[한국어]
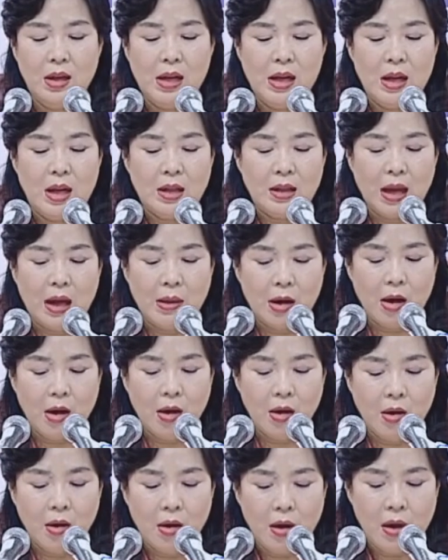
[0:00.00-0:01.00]
다,
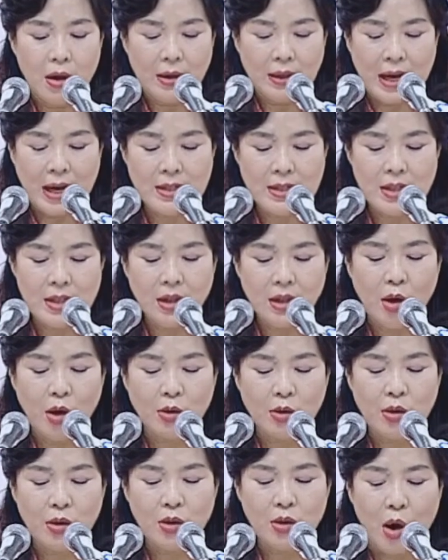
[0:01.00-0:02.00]
어, 당장에
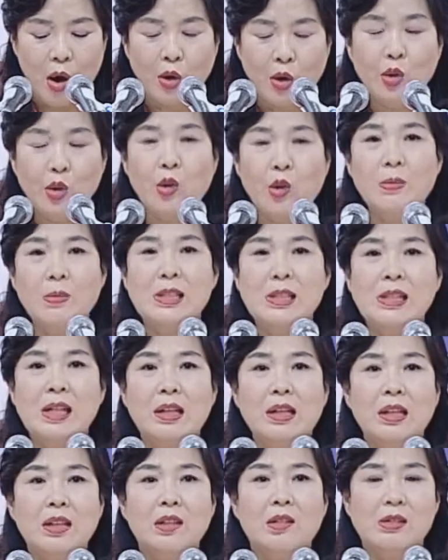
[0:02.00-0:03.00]
어떤 어려움이
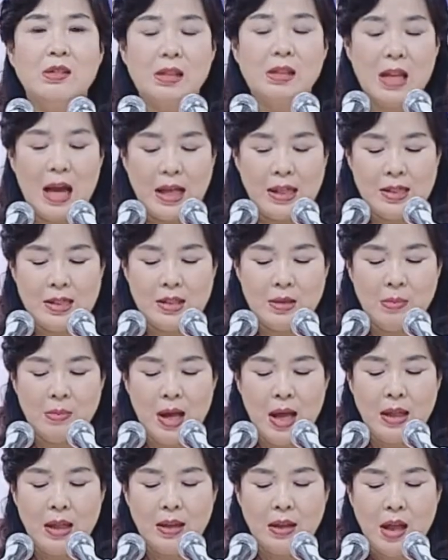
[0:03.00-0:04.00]
생기는 것은
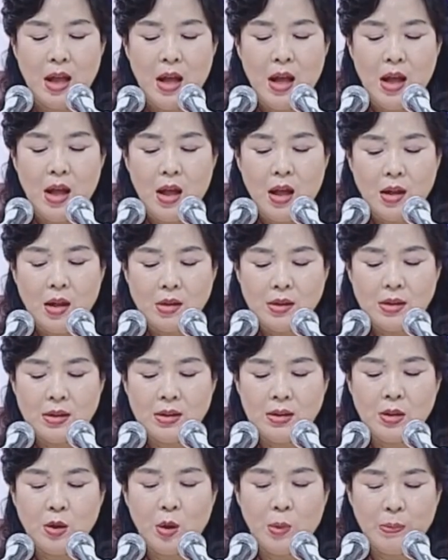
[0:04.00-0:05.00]
아니지만
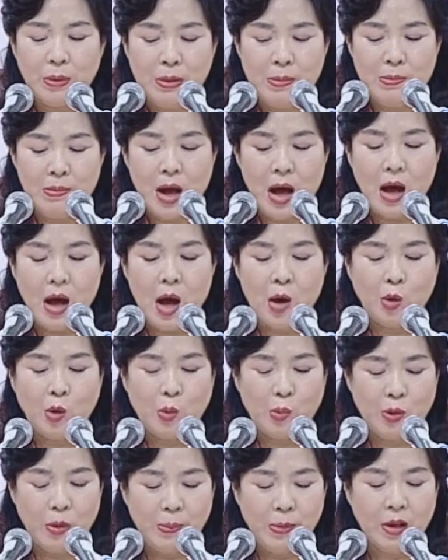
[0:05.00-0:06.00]
스스로 민망하고
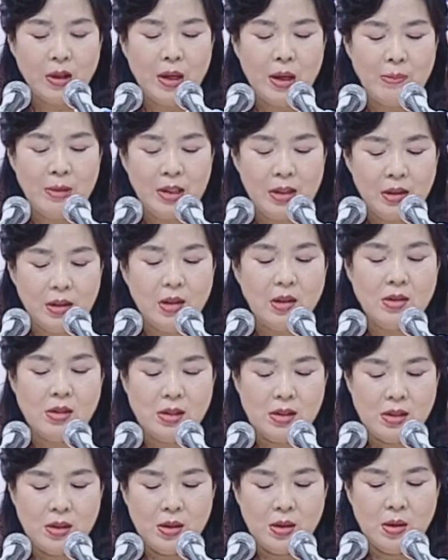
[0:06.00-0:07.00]
불편함이
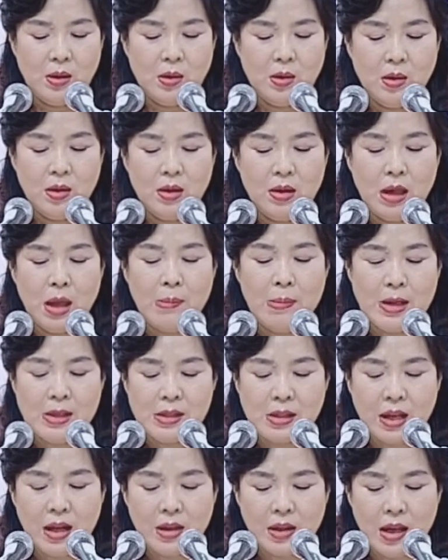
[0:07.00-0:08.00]
느껴지지요. 예배
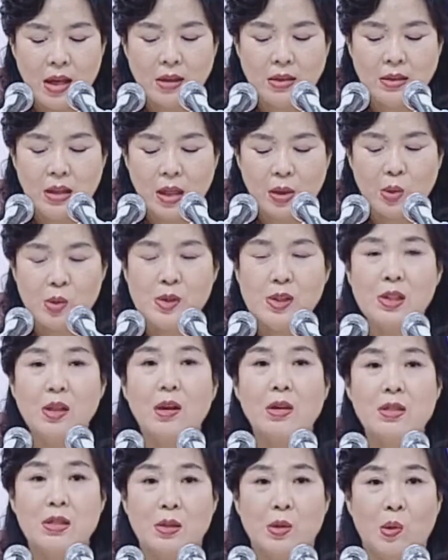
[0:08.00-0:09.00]
시간에 은혜도
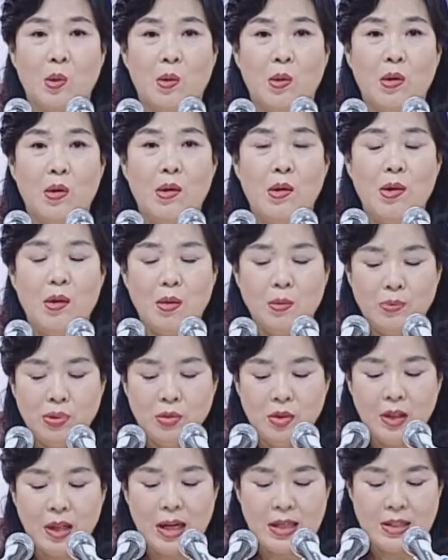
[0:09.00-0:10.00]
식어지고
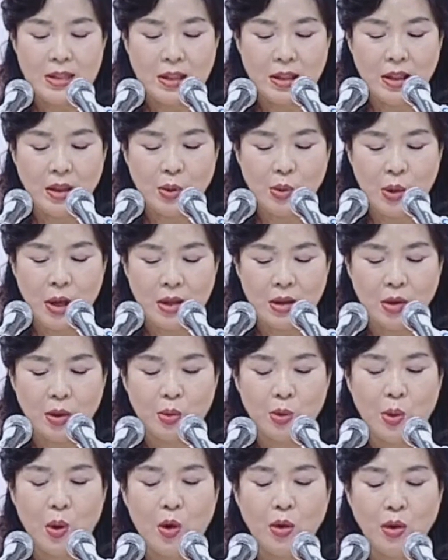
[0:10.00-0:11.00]
불같이 기도하는 것도
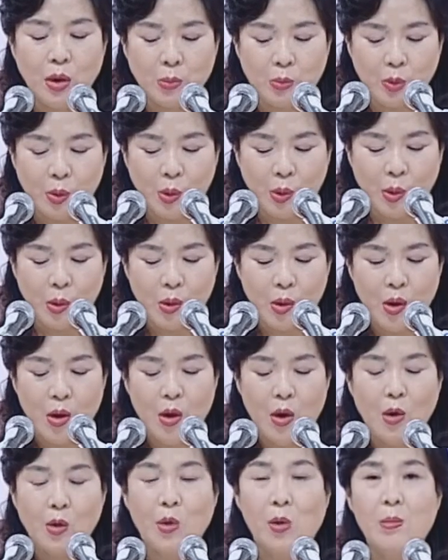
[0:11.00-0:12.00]
어렵고
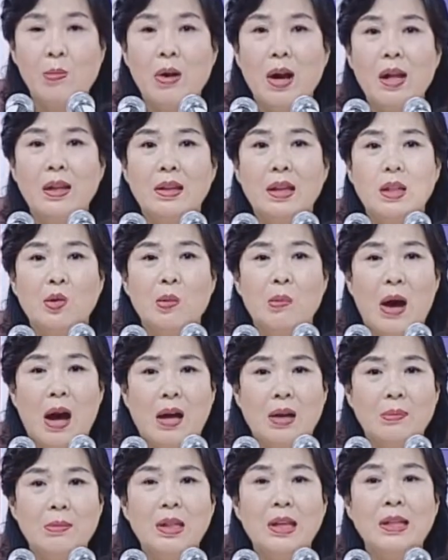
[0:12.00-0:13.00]
공부할 때도
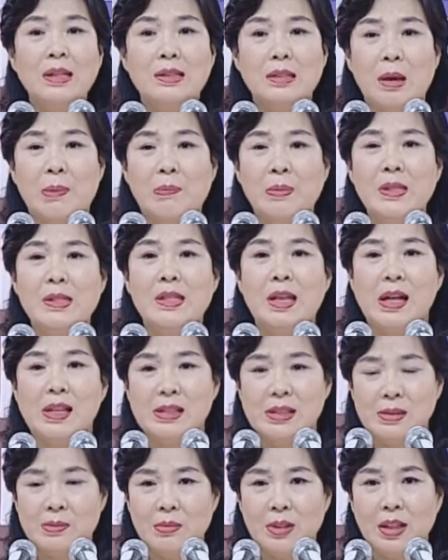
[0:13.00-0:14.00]
마음이 잡히지
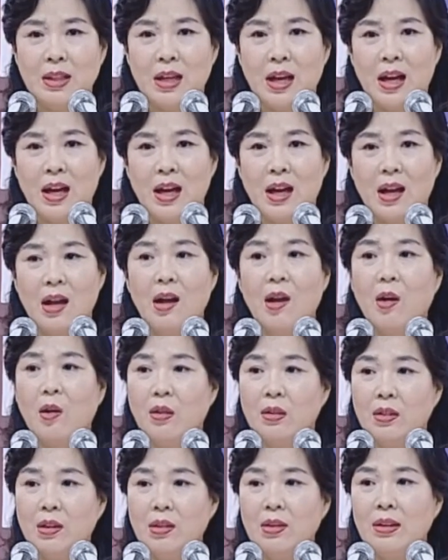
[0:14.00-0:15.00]
않습니다.
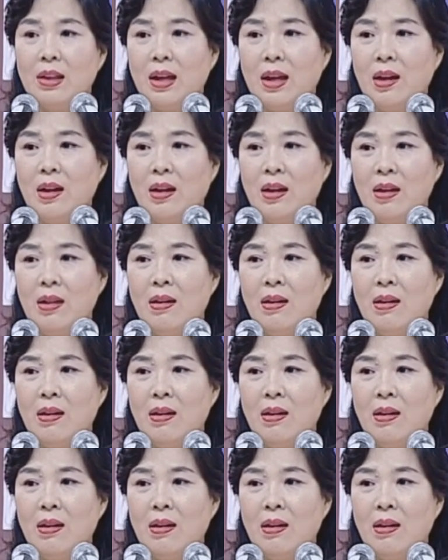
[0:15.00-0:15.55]
어떨 때요?